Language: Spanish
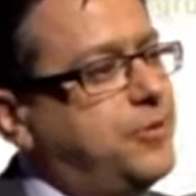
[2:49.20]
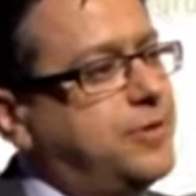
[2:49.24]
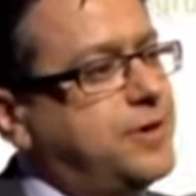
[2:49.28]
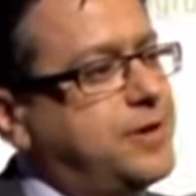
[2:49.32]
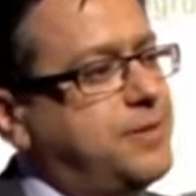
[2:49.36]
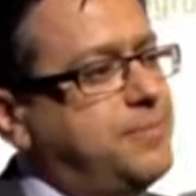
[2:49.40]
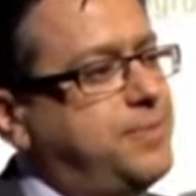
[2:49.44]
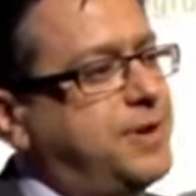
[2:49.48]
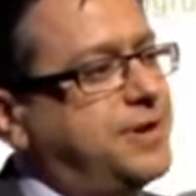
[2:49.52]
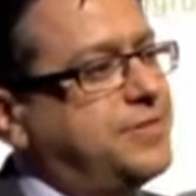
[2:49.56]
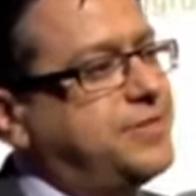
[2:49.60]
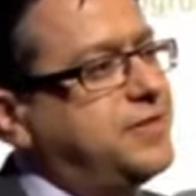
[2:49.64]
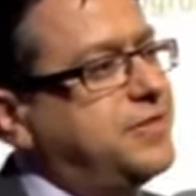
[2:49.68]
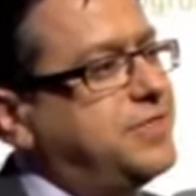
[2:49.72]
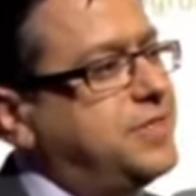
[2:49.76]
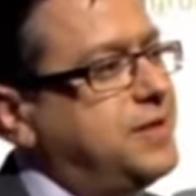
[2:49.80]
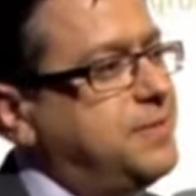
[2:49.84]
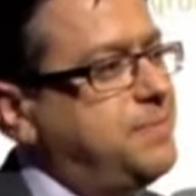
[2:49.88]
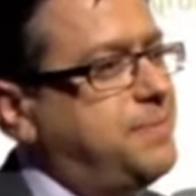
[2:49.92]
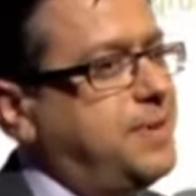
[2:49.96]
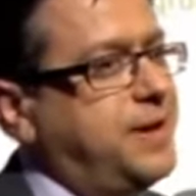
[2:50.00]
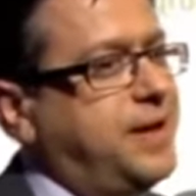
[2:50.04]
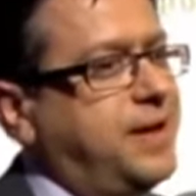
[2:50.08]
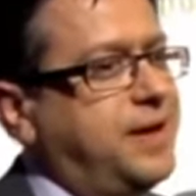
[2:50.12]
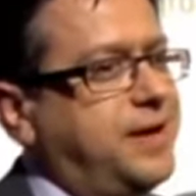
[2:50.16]
que
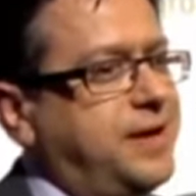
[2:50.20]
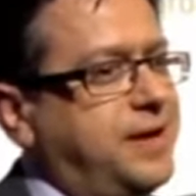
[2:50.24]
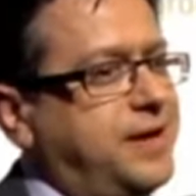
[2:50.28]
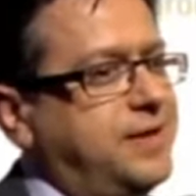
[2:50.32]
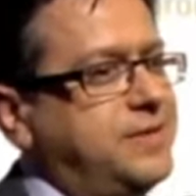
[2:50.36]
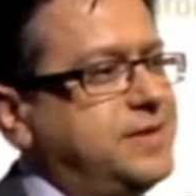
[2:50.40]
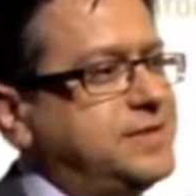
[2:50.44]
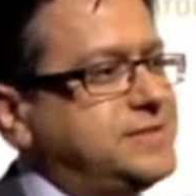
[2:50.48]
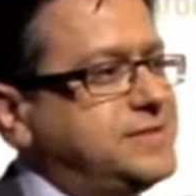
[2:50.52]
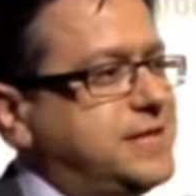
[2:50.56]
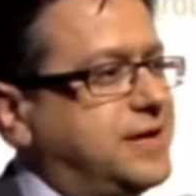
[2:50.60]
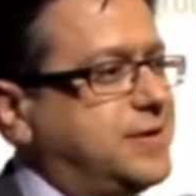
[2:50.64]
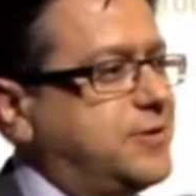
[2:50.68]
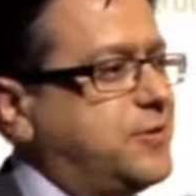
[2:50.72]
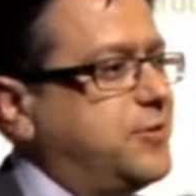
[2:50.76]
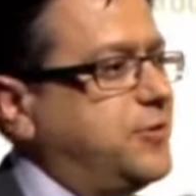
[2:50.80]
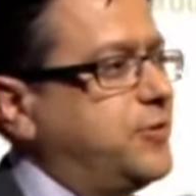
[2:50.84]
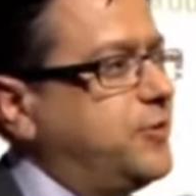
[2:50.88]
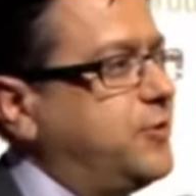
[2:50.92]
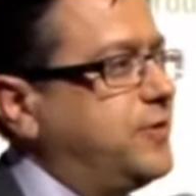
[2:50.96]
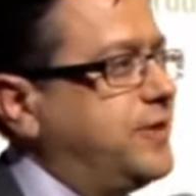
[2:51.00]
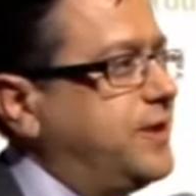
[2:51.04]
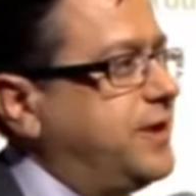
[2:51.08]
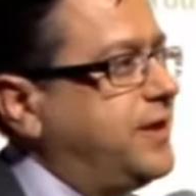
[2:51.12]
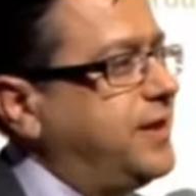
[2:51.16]
participan en el
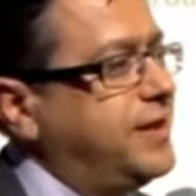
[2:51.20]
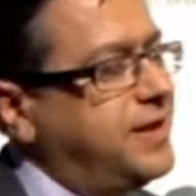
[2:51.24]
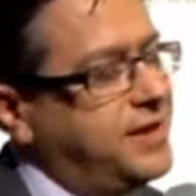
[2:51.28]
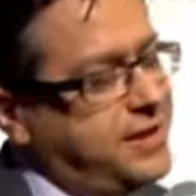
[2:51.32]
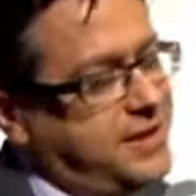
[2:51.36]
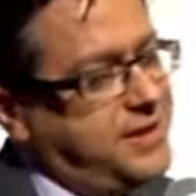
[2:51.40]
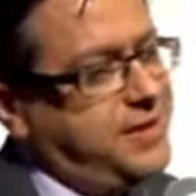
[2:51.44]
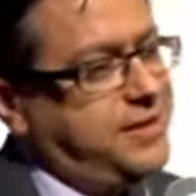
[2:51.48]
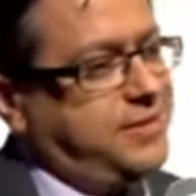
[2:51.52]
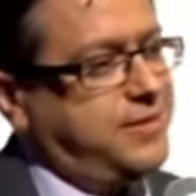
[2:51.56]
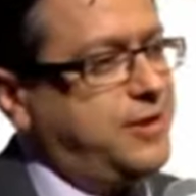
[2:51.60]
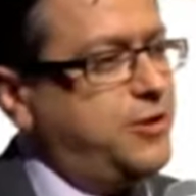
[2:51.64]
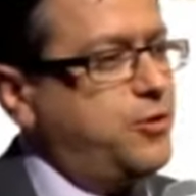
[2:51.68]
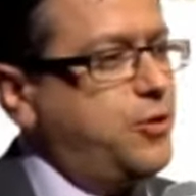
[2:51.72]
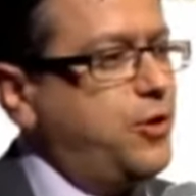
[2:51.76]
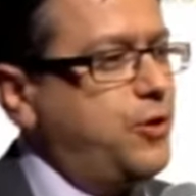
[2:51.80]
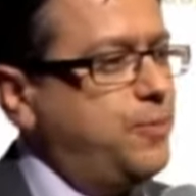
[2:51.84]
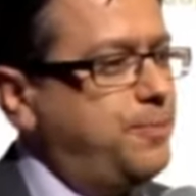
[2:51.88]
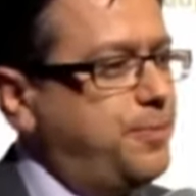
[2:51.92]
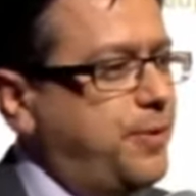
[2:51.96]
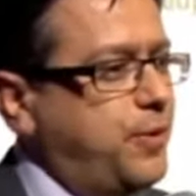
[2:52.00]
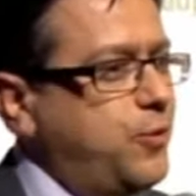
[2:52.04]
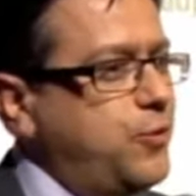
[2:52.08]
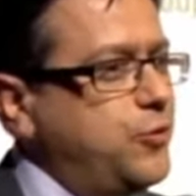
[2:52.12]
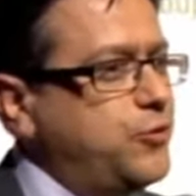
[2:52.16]
desarrollo de, de nuevos
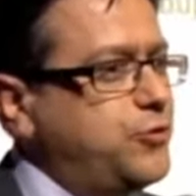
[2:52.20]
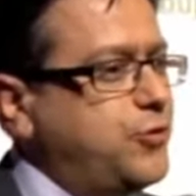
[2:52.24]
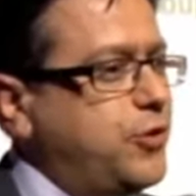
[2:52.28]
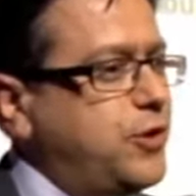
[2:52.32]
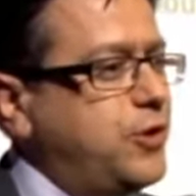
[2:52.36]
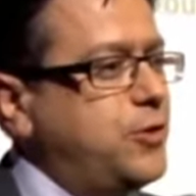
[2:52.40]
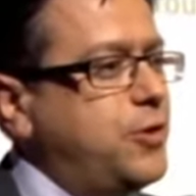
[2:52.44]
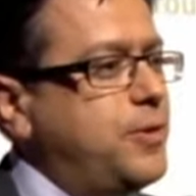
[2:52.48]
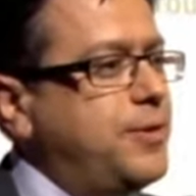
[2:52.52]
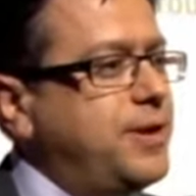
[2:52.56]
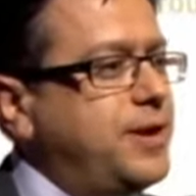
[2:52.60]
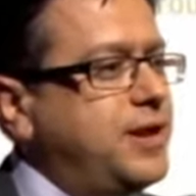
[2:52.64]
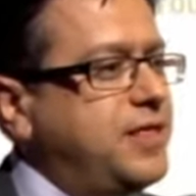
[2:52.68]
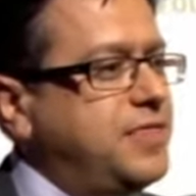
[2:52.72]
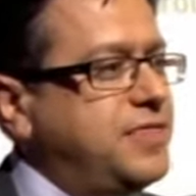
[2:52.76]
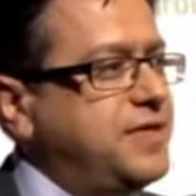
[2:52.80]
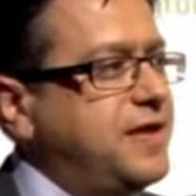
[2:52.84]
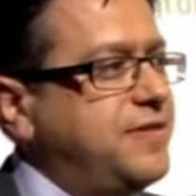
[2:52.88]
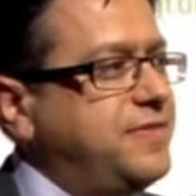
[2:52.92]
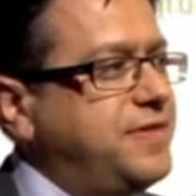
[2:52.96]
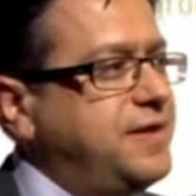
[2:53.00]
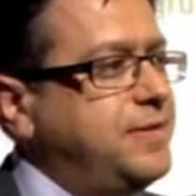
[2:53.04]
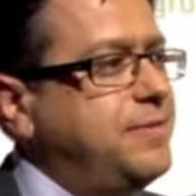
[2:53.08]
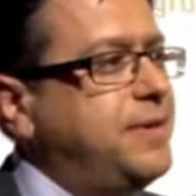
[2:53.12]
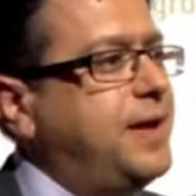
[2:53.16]
productos, de nuevas
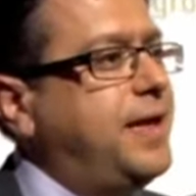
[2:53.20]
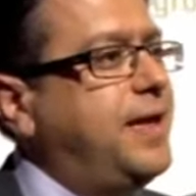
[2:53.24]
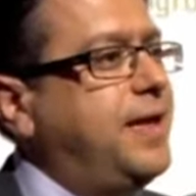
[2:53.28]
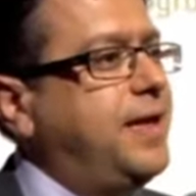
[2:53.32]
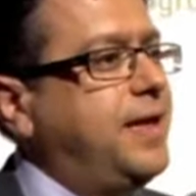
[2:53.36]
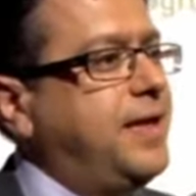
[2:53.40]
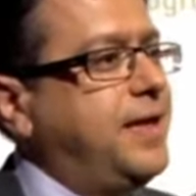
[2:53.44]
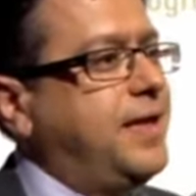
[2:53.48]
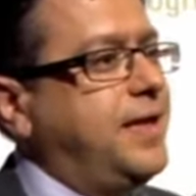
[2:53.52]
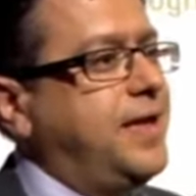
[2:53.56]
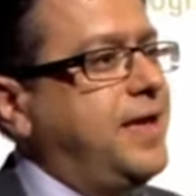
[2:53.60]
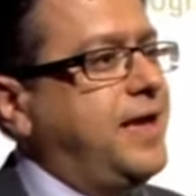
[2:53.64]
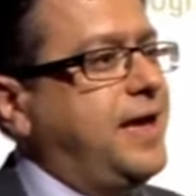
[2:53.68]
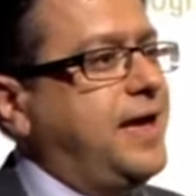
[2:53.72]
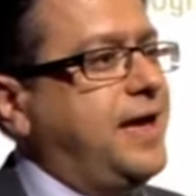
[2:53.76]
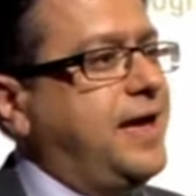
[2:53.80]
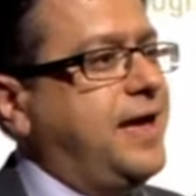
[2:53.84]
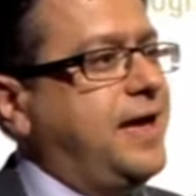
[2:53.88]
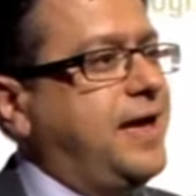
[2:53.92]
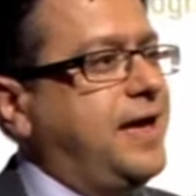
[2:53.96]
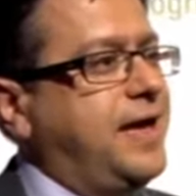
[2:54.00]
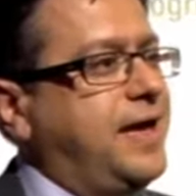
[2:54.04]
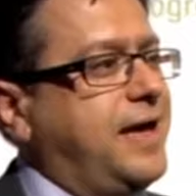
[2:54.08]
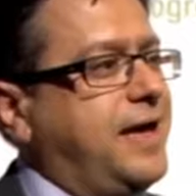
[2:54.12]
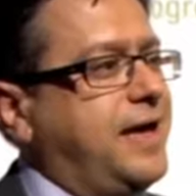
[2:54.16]
iniciativas
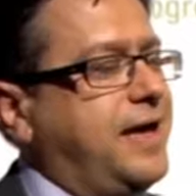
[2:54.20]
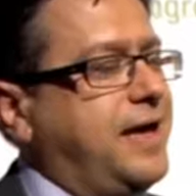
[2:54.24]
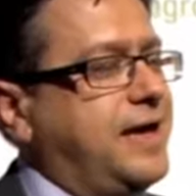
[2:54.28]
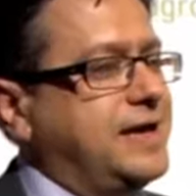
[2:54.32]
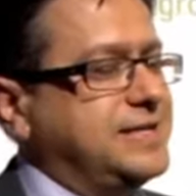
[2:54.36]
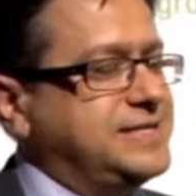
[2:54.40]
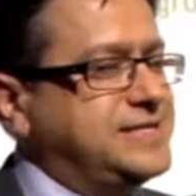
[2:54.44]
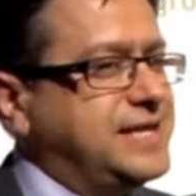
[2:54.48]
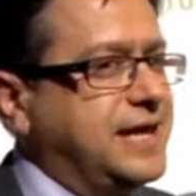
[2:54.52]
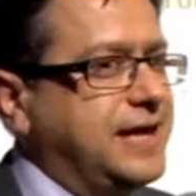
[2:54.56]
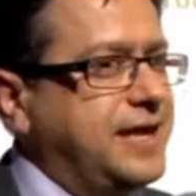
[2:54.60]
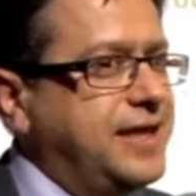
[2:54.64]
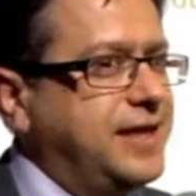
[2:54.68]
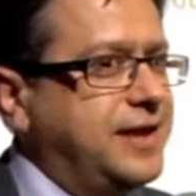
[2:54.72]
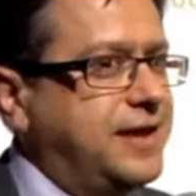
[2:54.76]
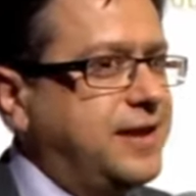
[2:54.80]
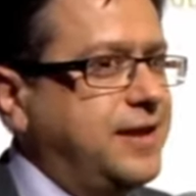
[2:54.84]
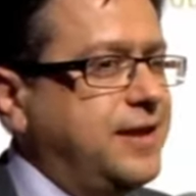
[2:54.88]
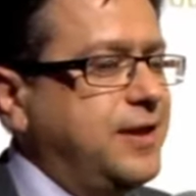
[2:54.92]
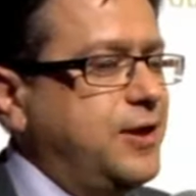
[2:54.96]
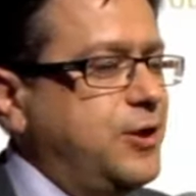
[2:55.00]
a, seguir.